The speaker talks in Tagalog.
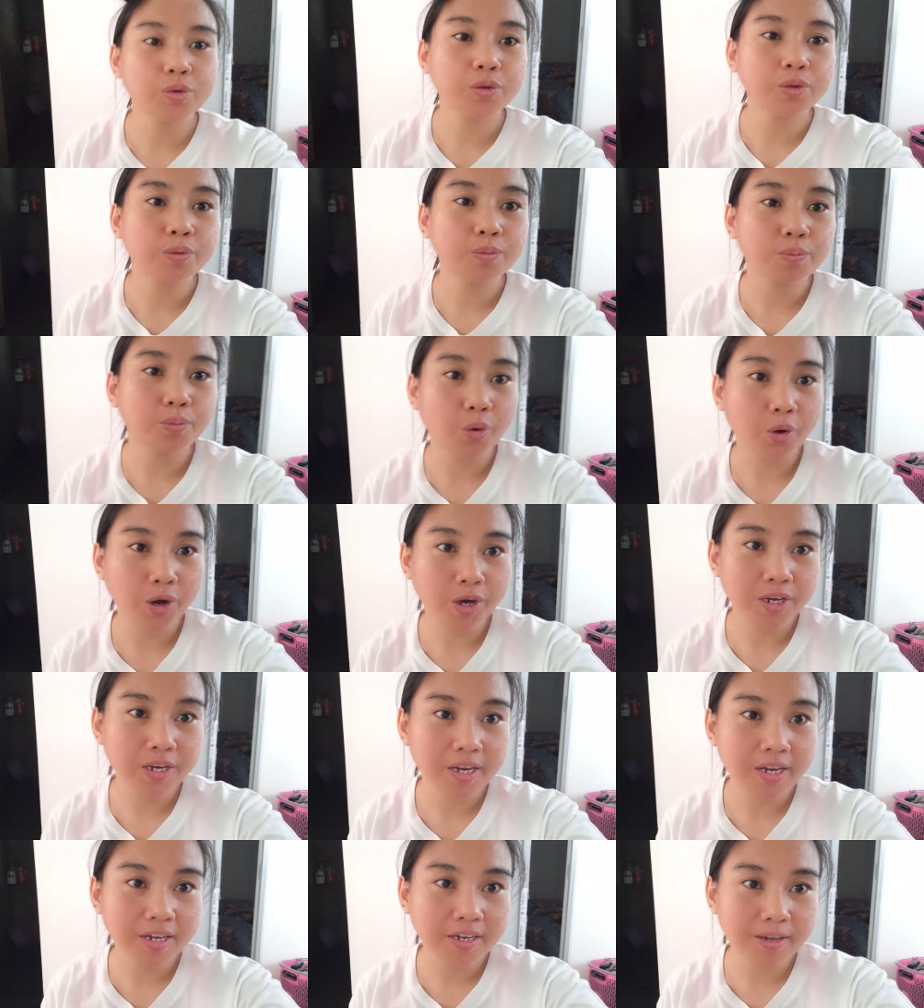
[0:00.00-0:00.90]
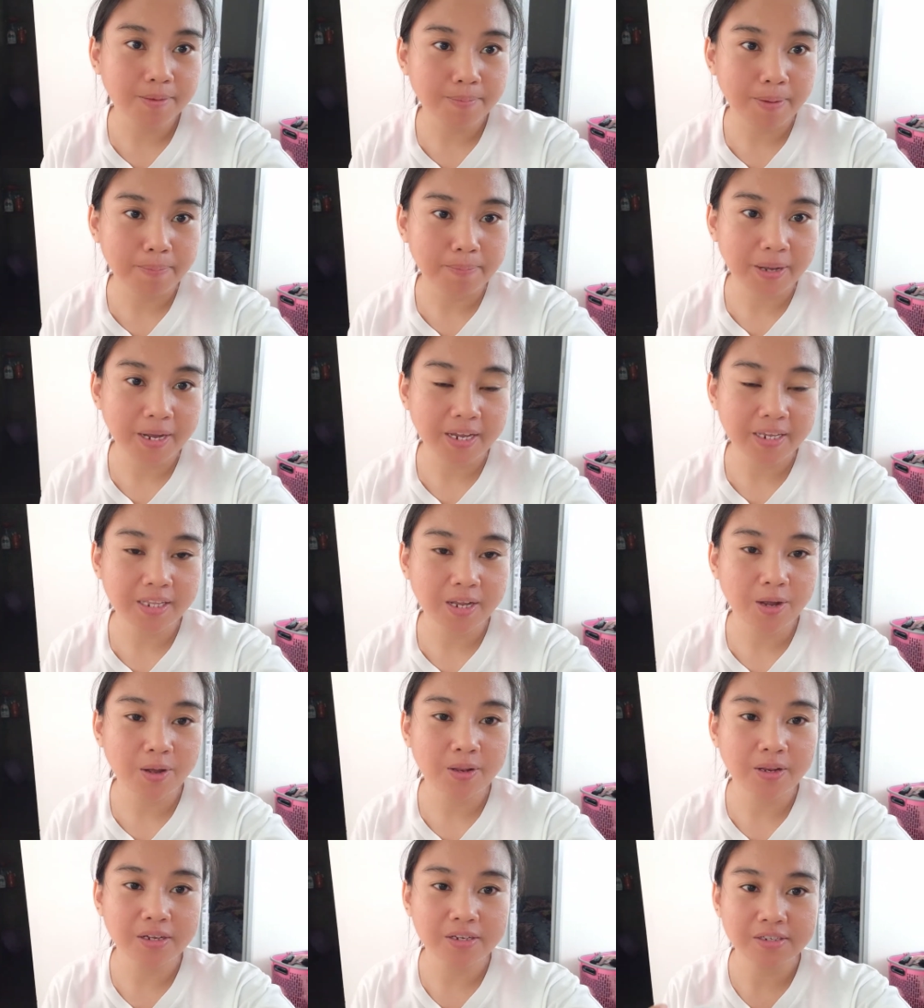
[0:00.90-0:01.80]
Good morning! Ipapahita
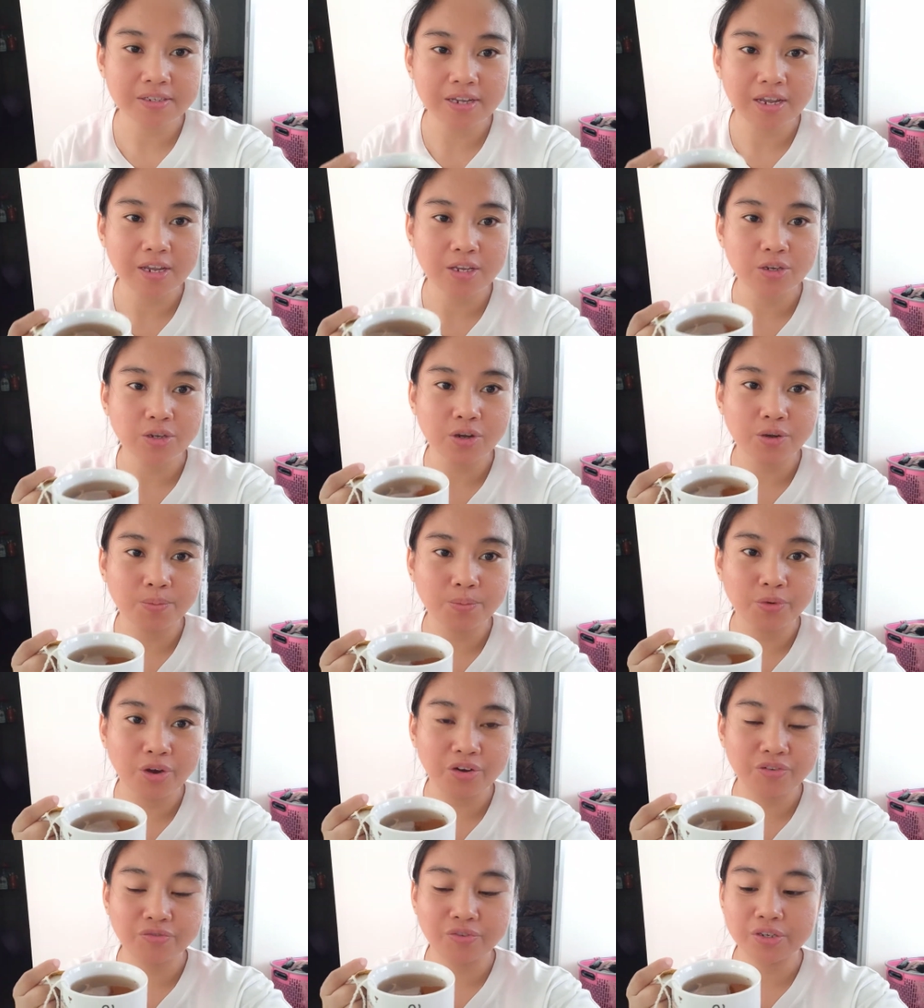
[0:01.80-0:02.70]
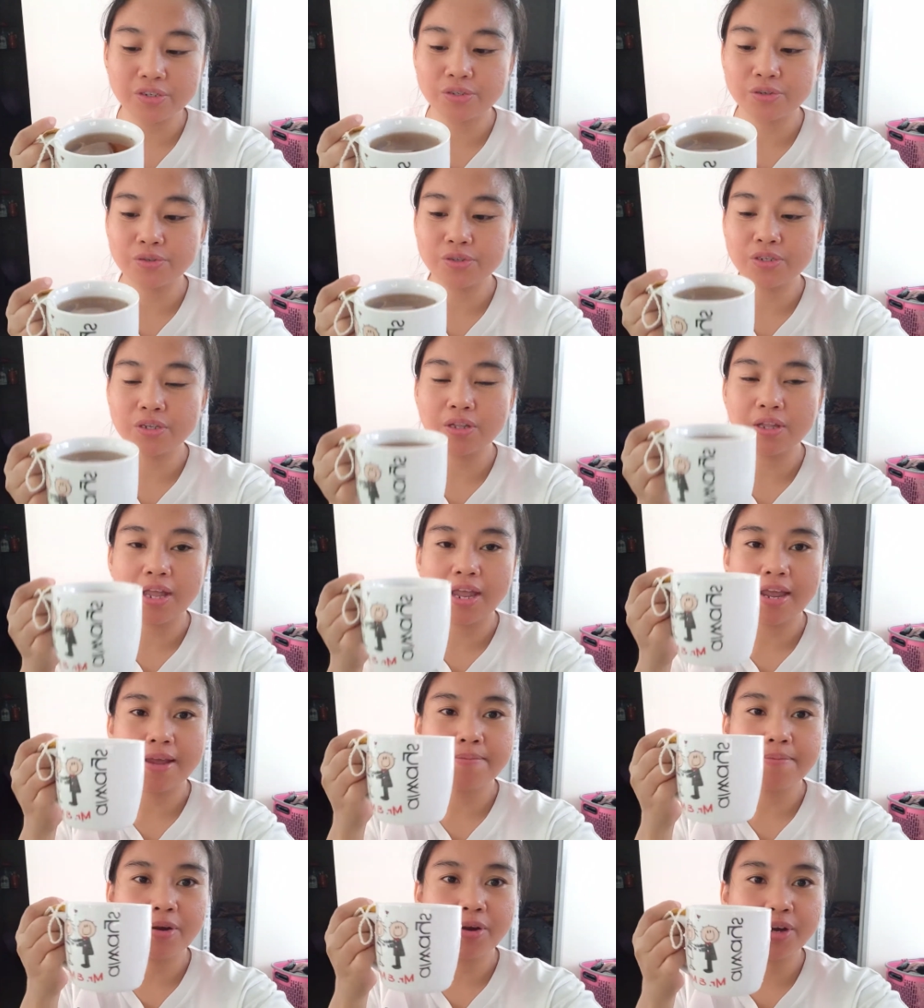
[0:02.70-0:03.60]
ko lang sa inyo ang breakfast ko
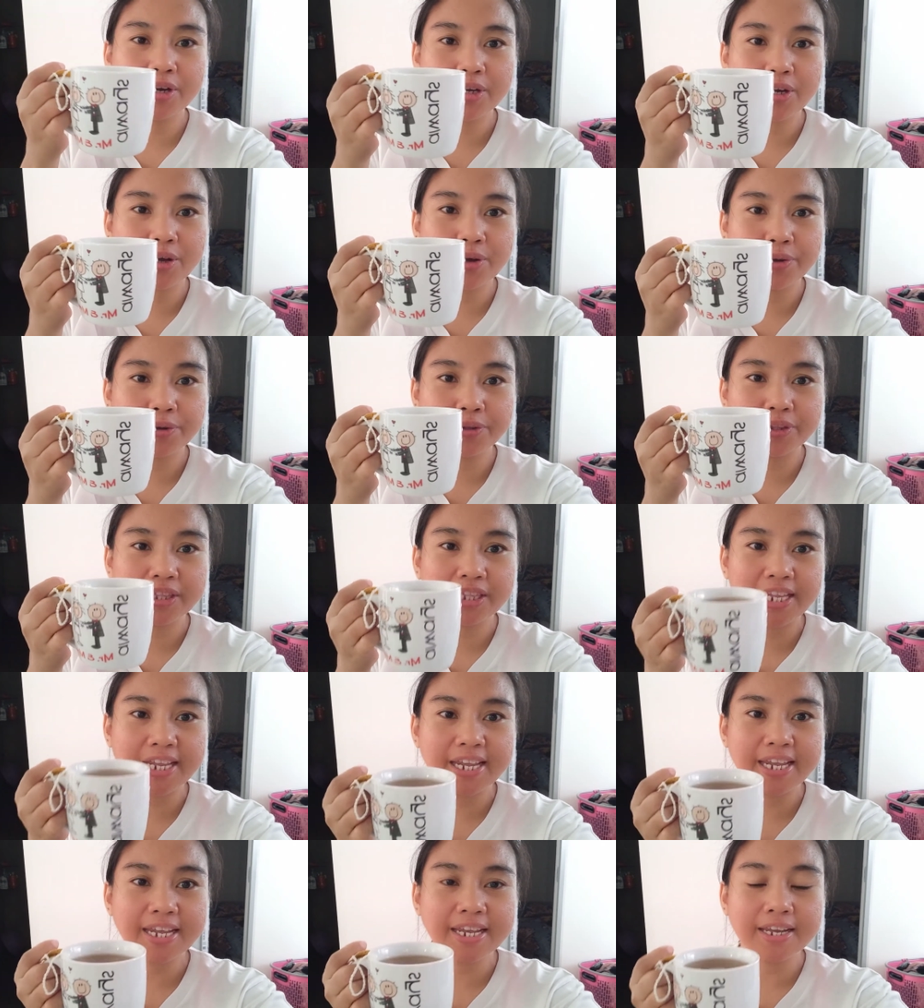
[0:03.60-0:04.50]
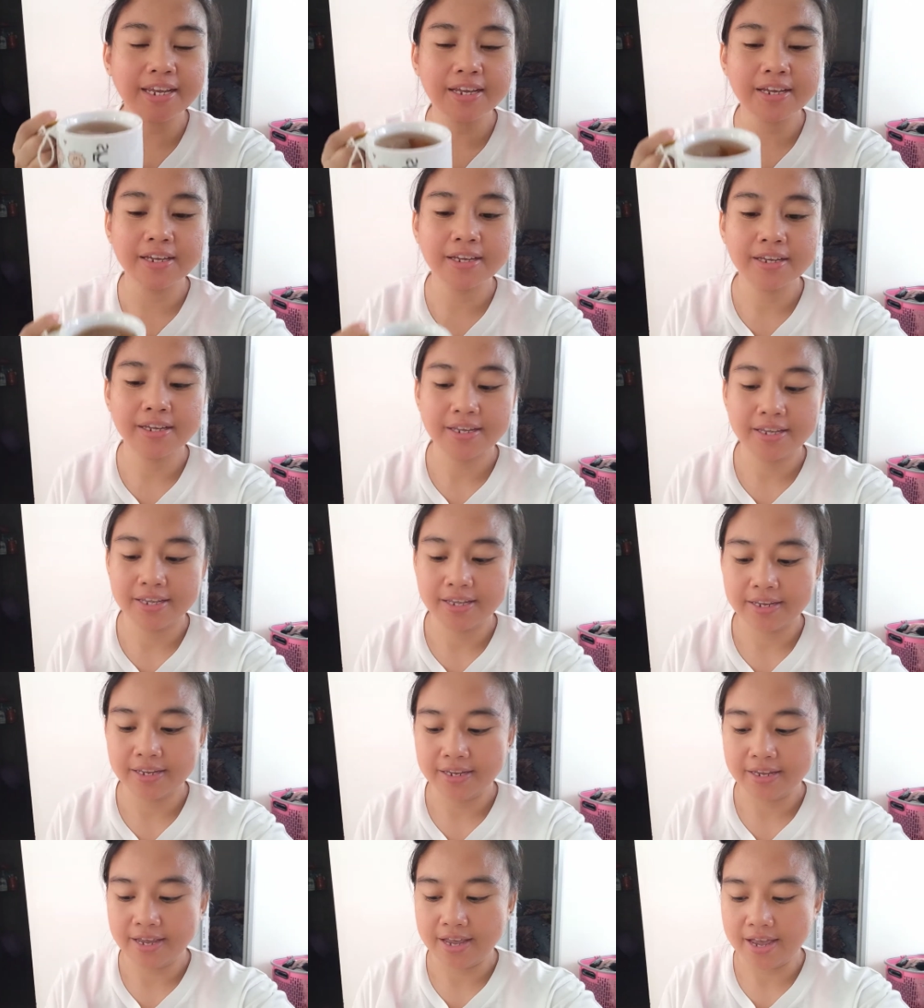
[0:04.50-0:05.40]
today. Meron akong tea.
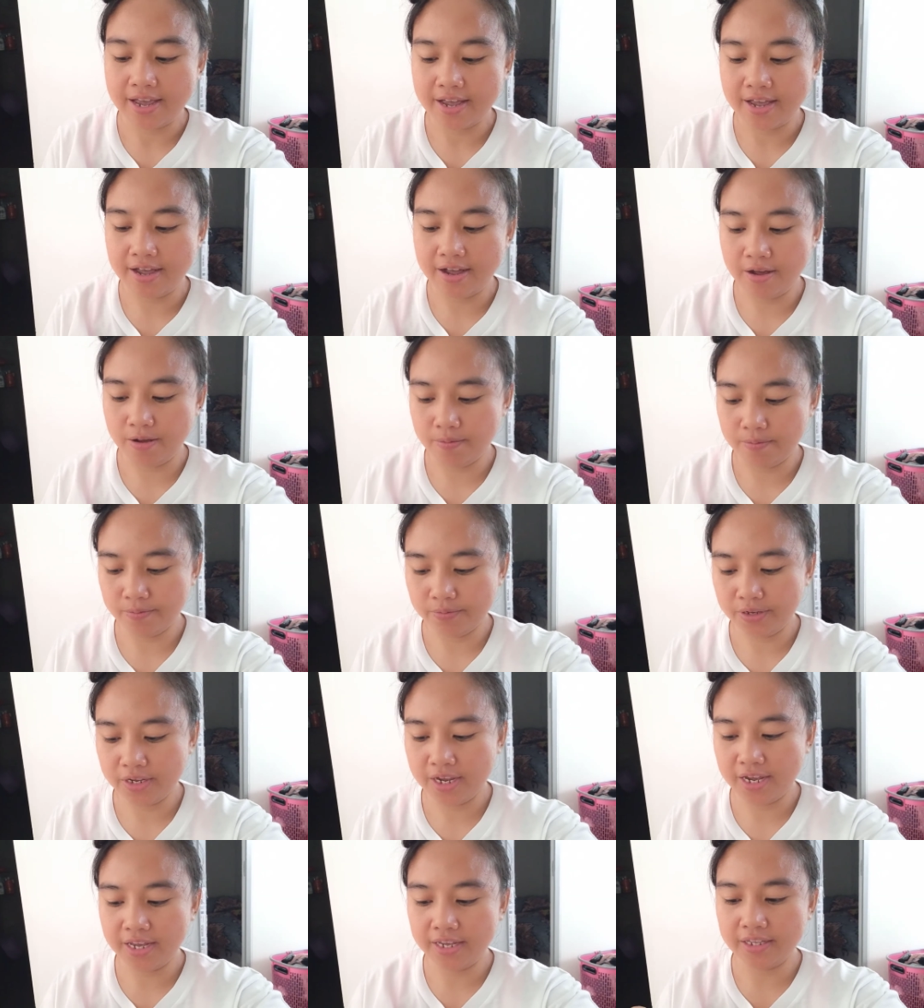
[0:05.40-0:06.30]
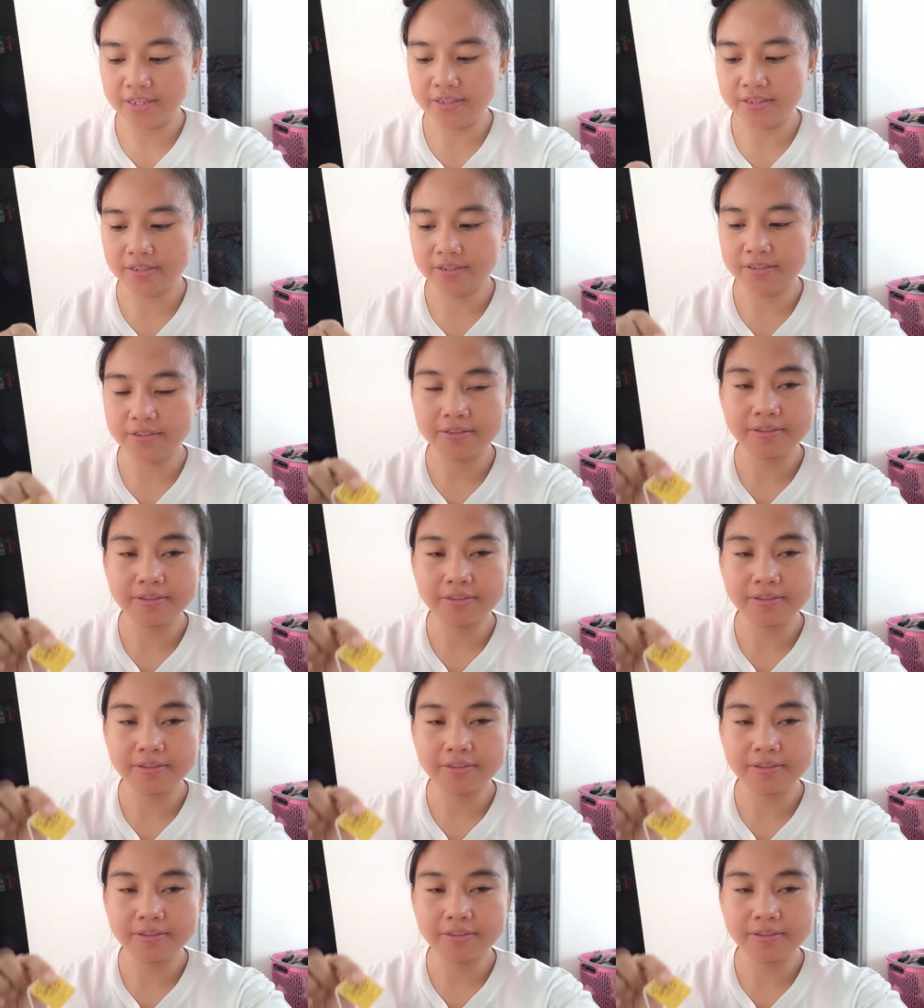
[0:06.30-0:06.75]
Um, yan.